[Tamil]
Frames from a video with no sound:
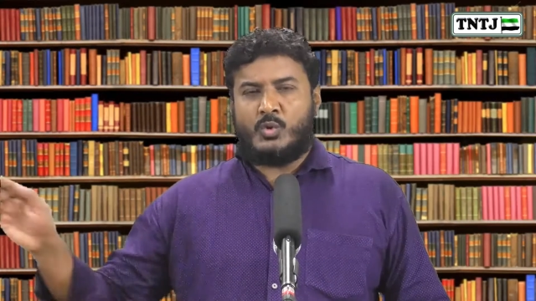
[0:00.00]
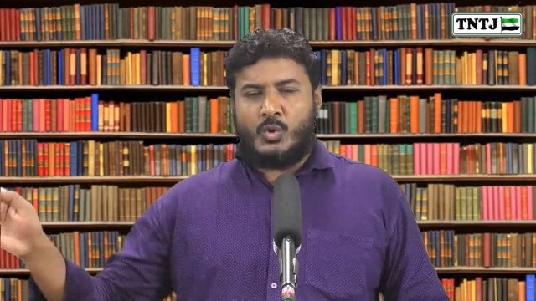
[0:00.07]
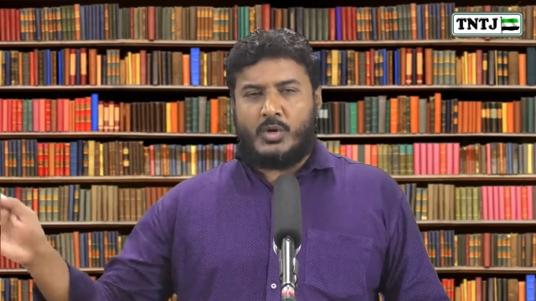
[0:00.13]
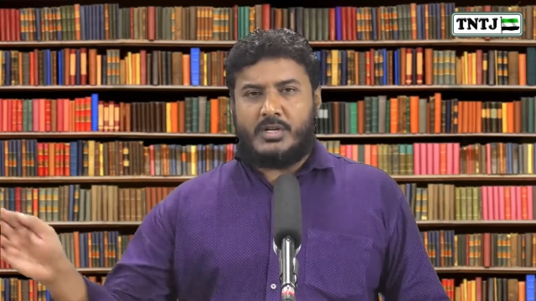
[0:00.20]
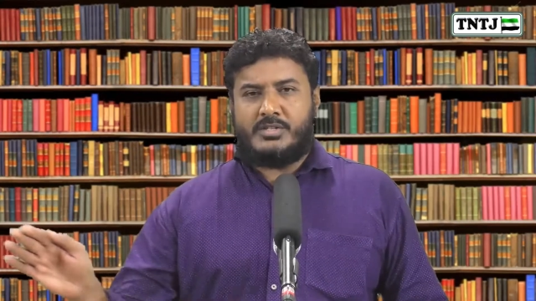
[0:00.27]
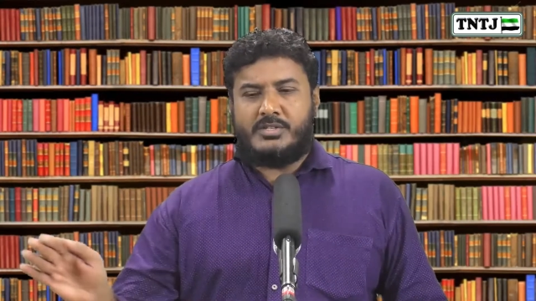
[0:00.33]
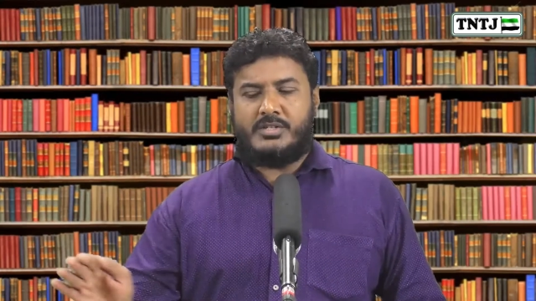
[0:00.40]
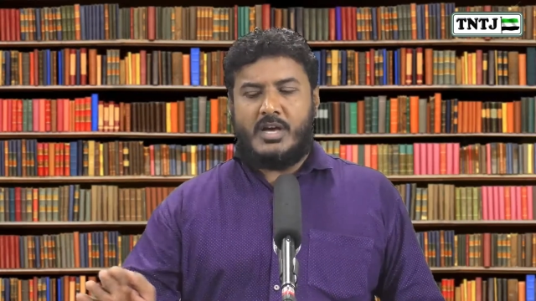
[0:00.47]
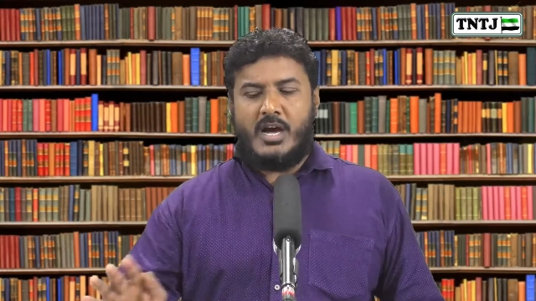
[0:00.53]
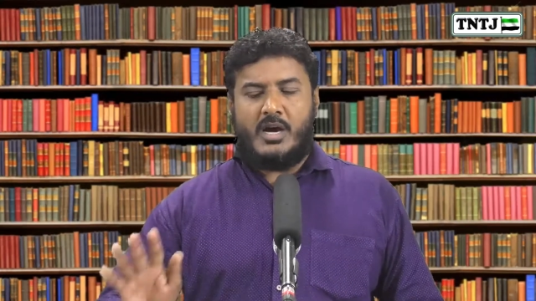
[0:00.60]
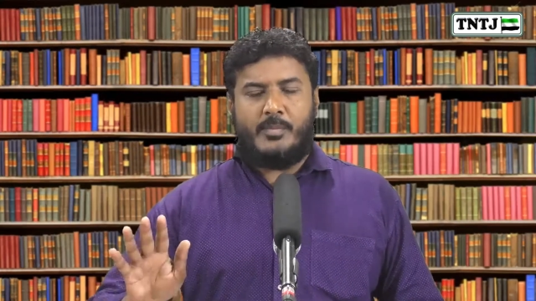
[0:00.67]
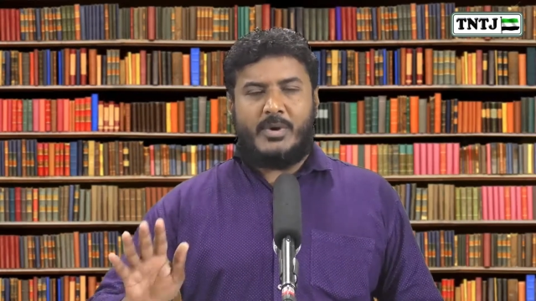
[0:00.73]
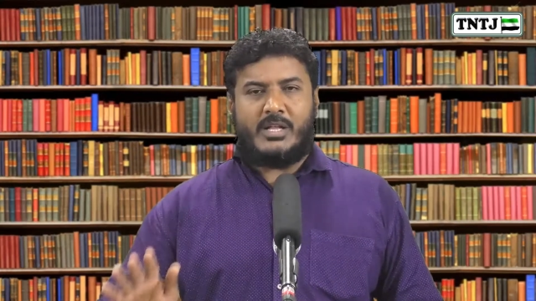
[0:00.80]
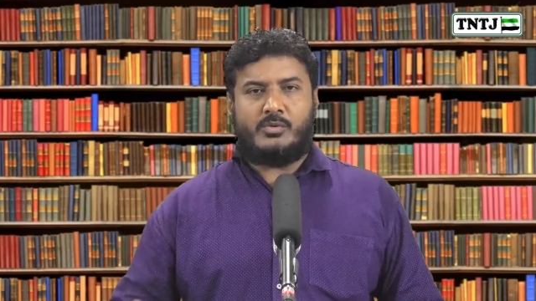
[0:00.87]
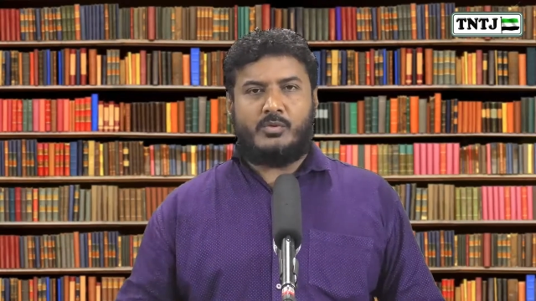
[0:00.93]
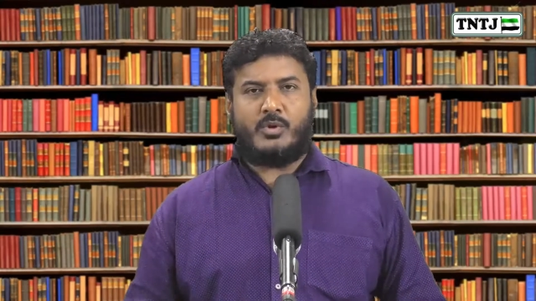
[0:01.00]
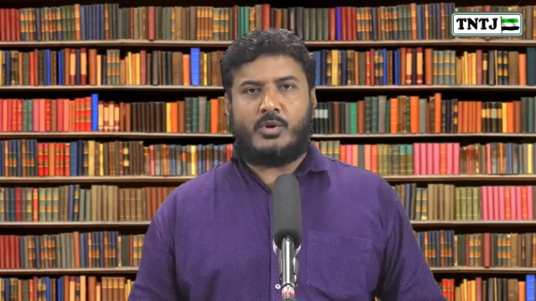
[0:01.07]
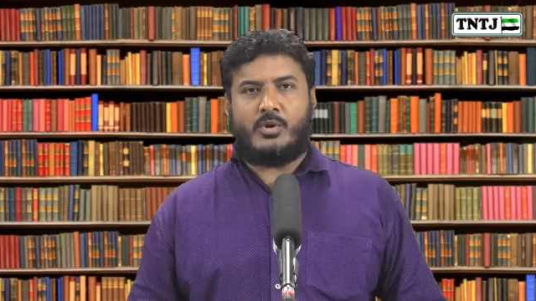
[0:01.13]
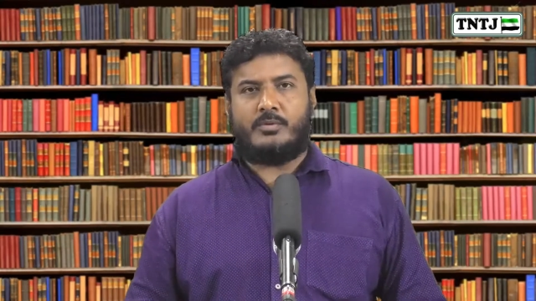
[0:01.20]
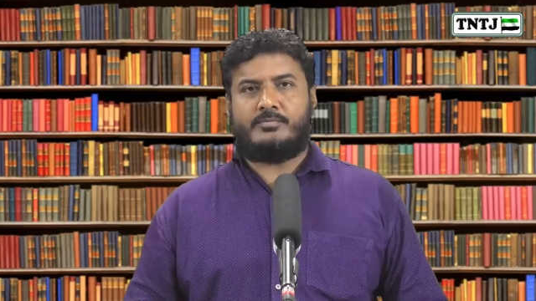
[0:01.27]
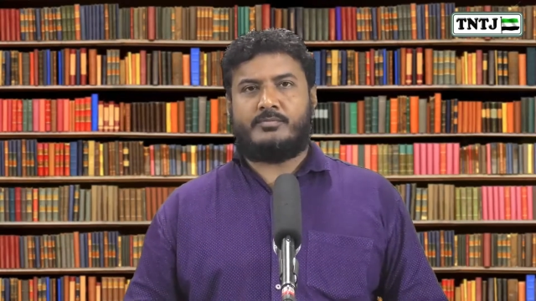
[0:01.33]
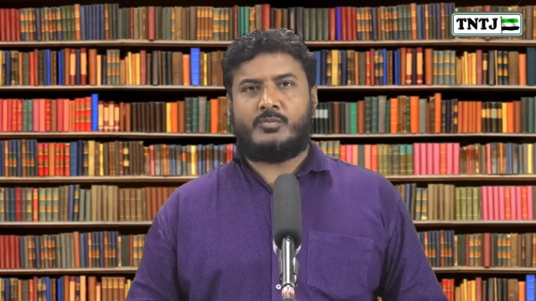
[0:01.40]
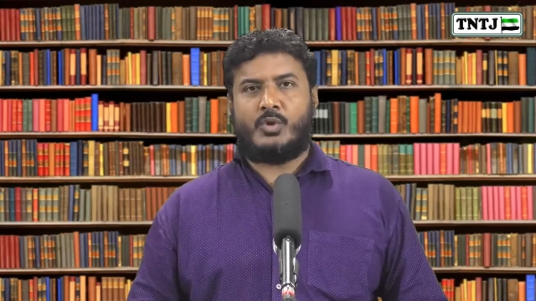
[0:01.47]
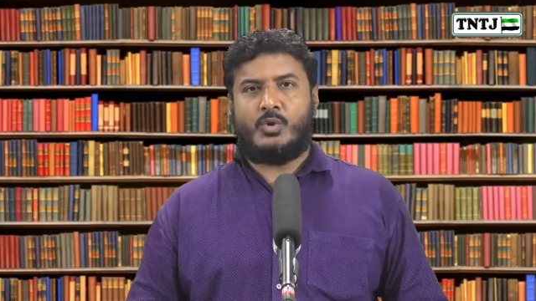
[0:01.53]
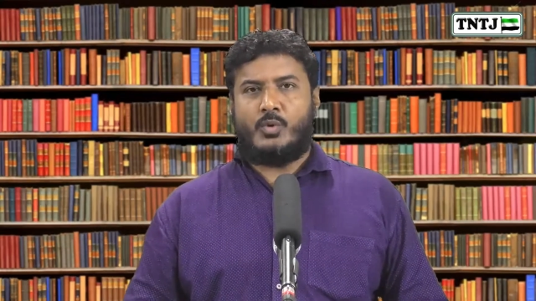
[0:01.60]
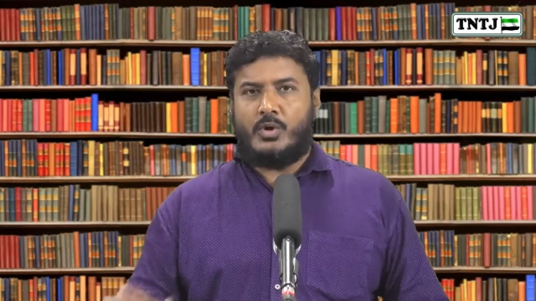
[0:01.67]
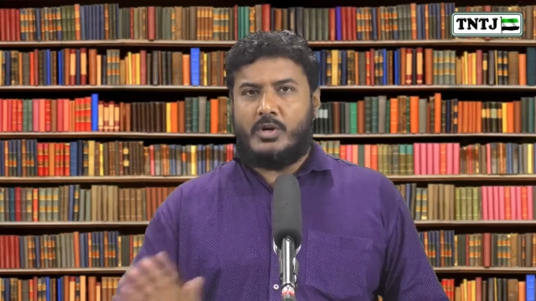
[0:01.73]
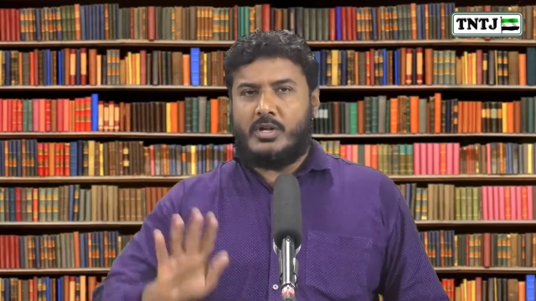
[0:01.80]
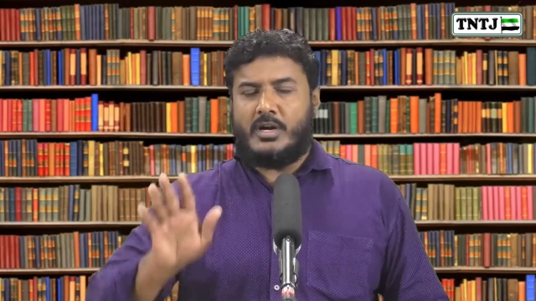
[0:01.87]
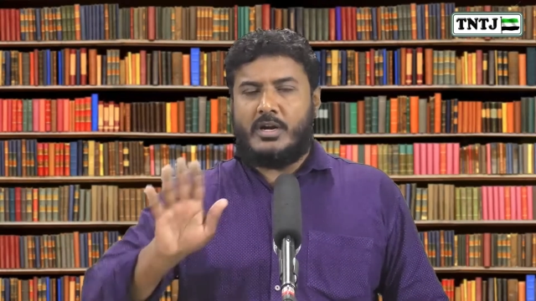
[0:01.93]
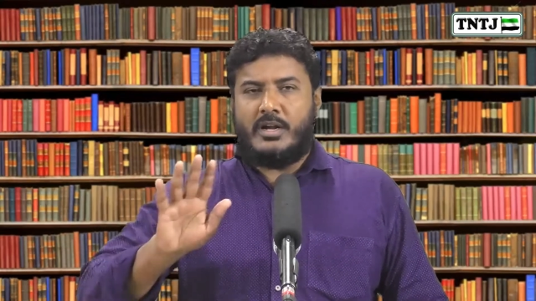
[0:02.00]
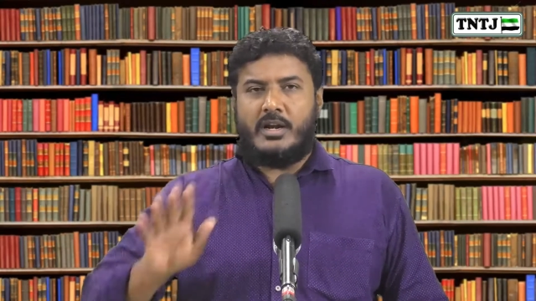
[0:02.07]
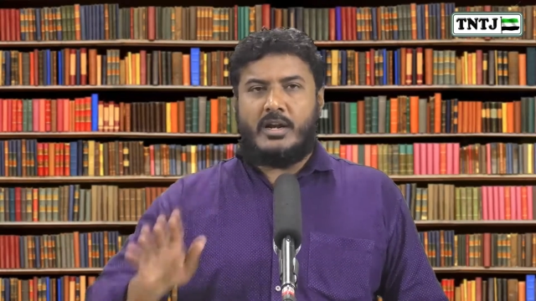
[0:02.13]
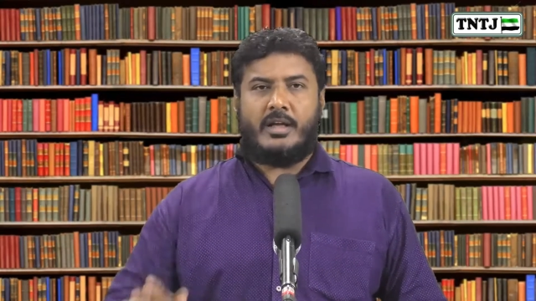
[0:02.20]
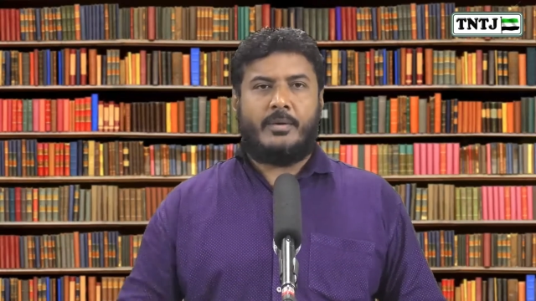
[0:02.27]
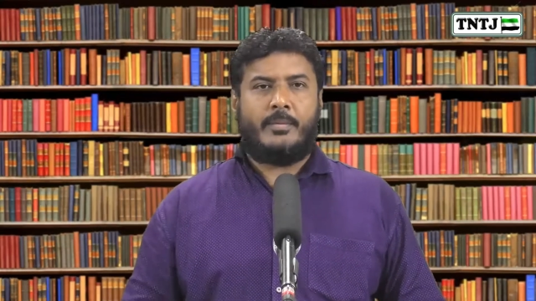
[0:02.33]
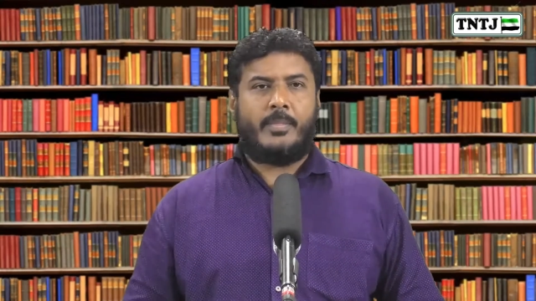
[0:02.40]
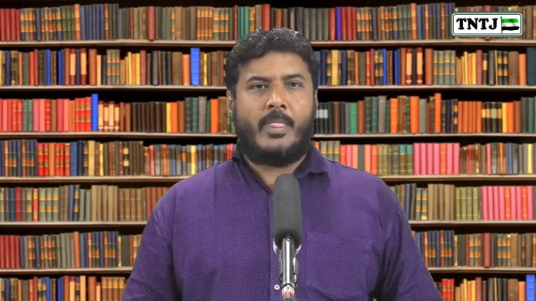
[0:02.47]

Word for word: தொடர்ச்சியாக பார்த்து வர்றோம் ஒன்று ரெண்டு இல்லை